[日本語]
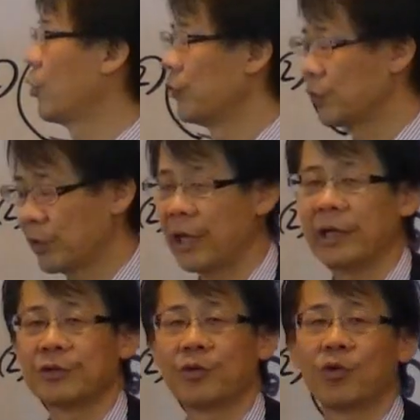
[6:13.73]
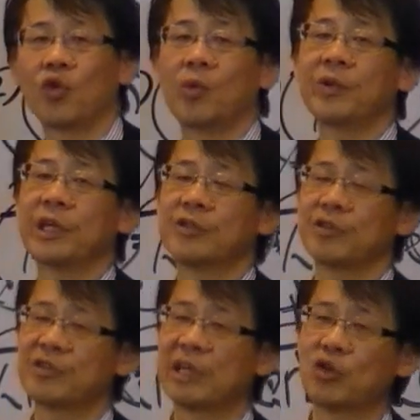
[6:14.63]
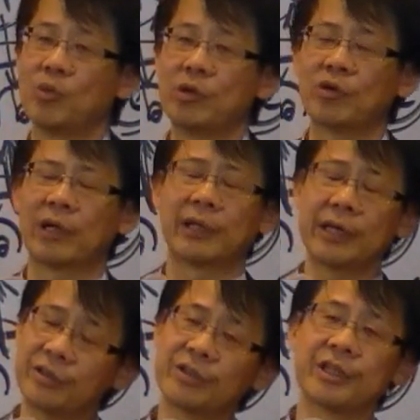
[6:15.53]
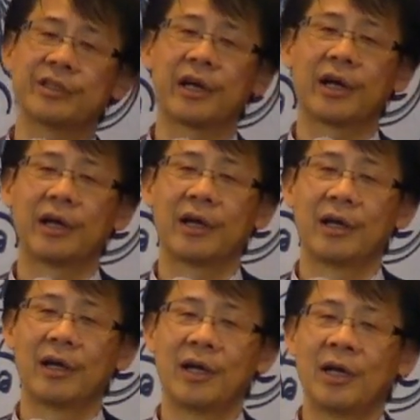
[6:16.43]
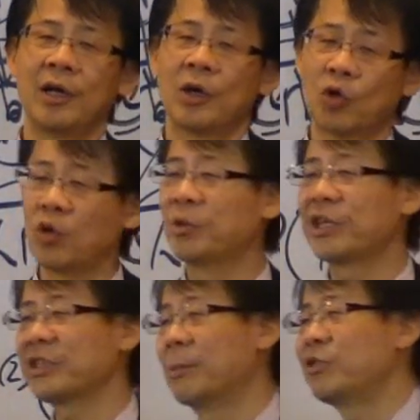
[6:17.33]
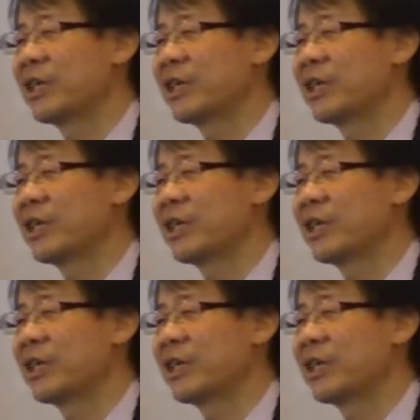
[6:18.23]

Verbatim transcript: を縫ってその子供たちの姿を見るのが大好きでした子供たちが無